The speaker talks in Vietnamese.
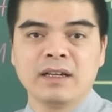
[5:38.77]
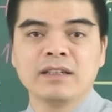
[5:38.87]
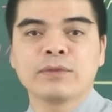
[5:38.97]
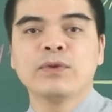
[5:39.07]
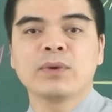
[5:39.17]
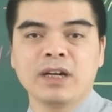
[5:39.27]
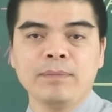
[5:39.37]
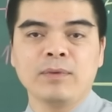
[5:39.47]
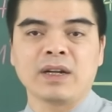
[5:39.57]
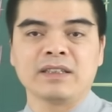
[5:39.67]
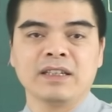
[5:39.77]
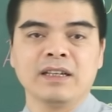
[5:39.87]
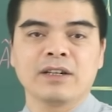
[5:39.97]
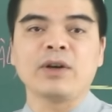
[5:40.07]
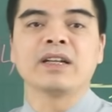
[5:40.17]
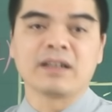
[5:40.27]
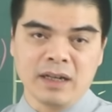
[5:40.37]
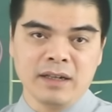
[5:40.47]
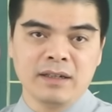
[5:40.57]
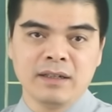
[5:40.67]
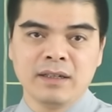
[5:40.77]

được phụ cấp hoặc là gì, đòi được nợ.